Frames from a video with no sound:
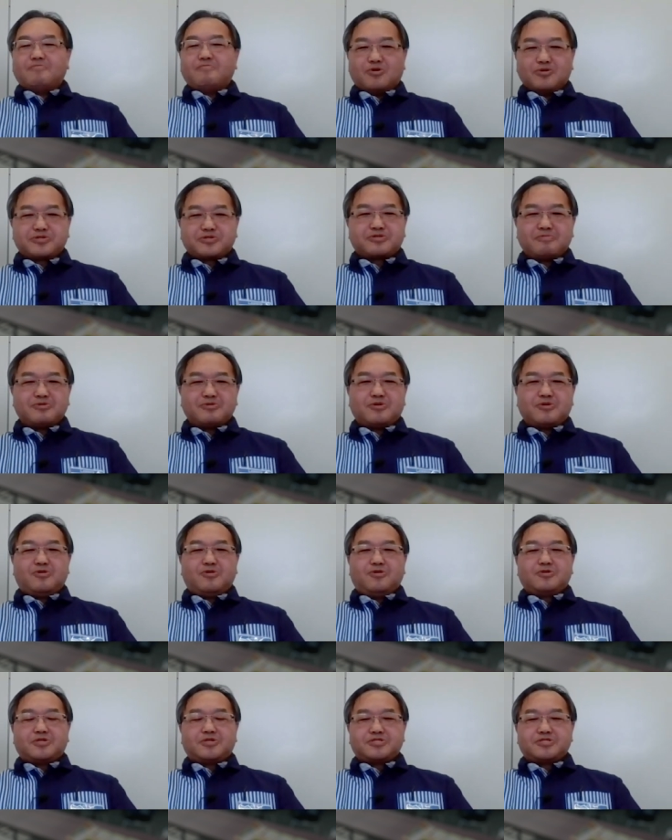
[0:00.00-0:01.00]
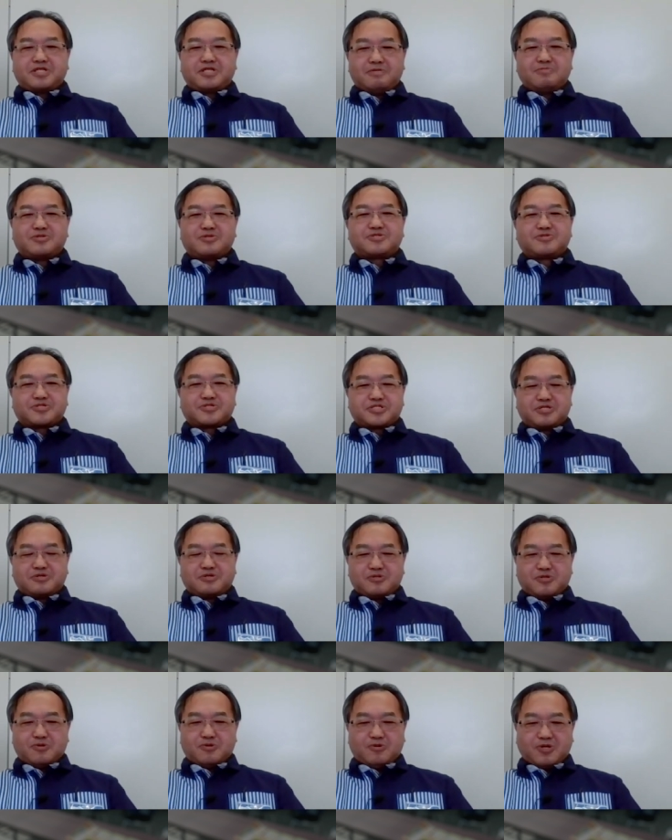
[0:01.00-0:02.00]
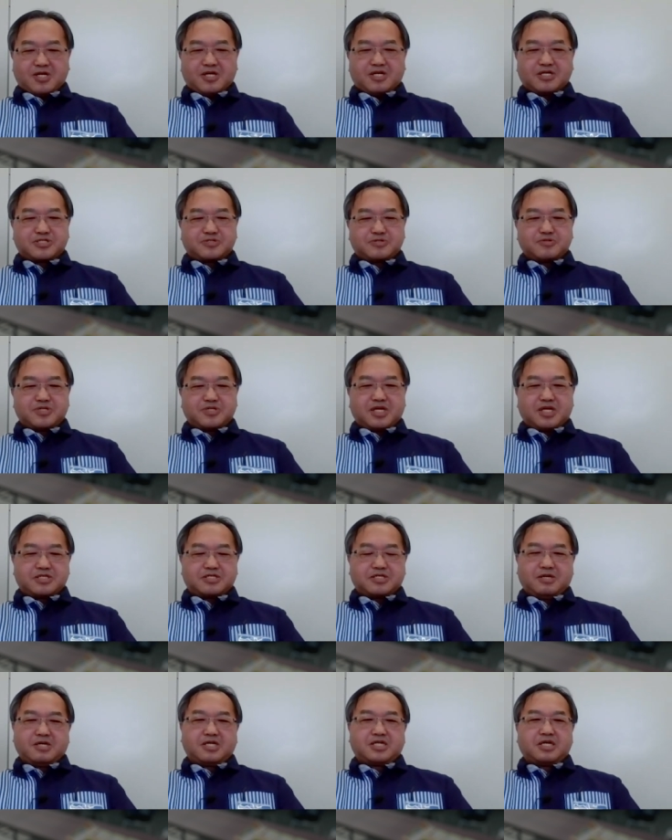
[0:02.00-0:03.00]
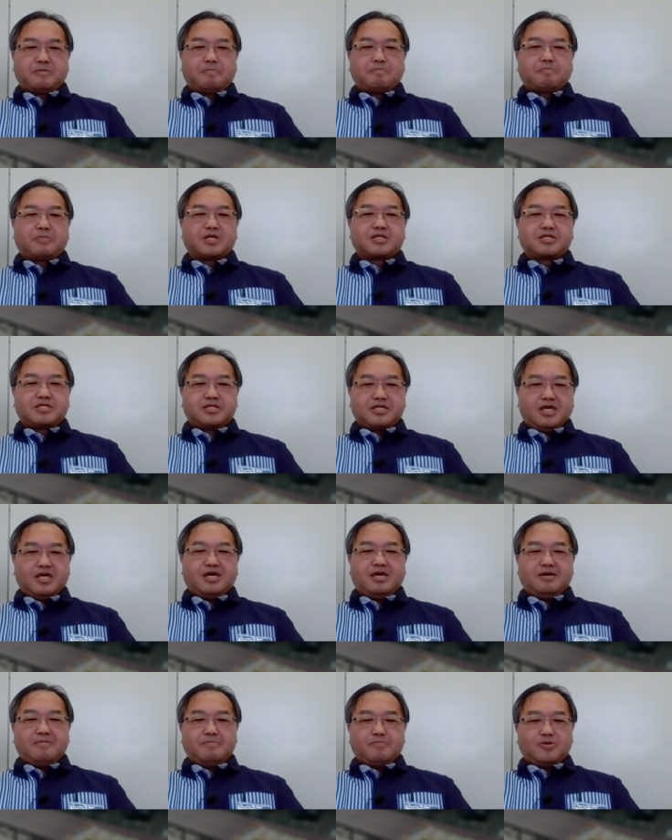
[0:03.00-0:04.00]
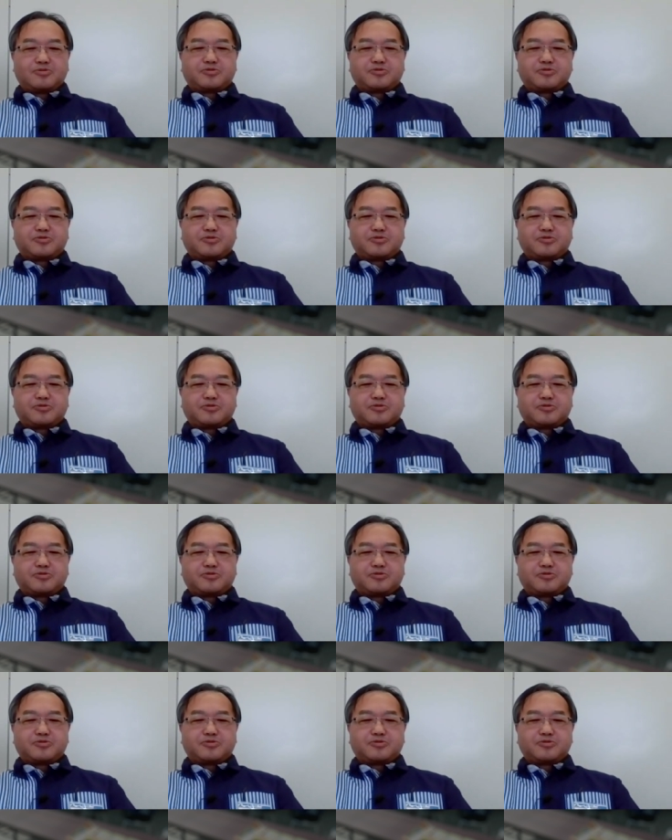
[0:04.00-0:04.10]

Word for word: ポットも全部そっちの方から充電電気引っ張って